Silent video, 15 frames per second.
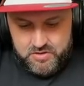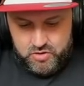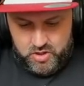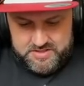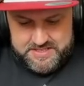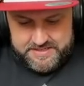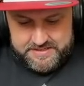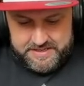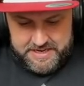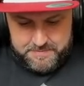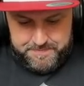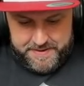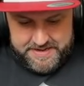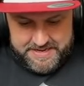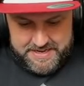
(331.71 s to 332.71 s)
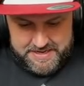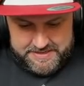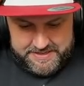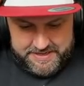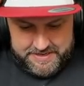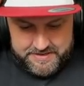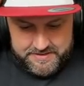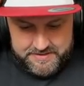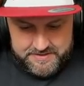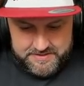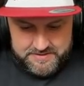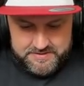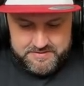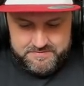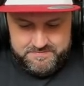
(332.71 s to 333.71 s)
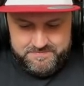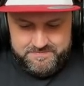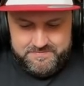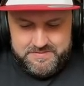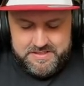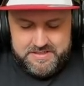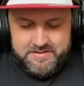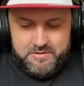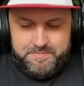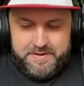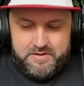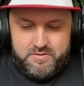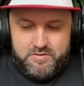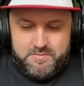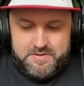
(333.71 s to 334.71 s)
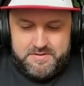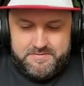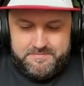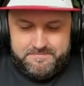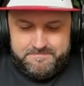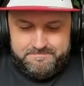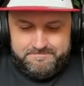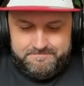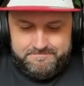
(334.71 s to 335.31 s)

Nossa, cria, pega aí, cria. Hum, ele não pegou, mano.